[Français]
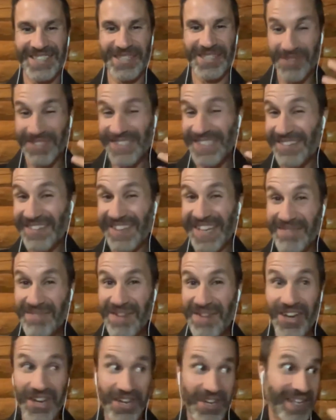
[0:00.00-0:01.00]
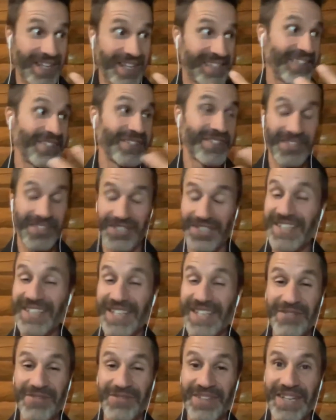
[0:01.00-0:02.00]
Je me sens vraiment mm. reconnaissant de ce que je suis en
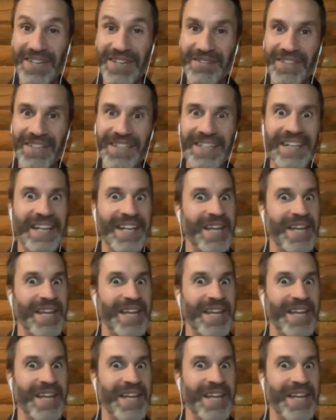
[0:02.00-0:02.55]
train de vivre.